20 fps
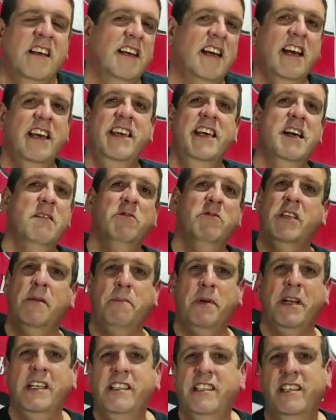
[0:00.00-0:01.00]
Ganhamos
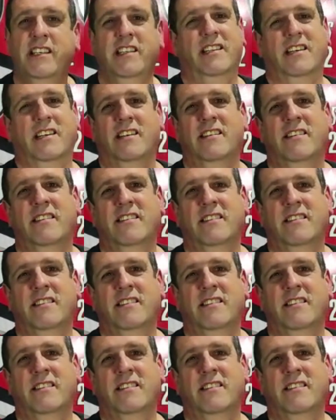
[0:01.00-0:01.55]
a partida.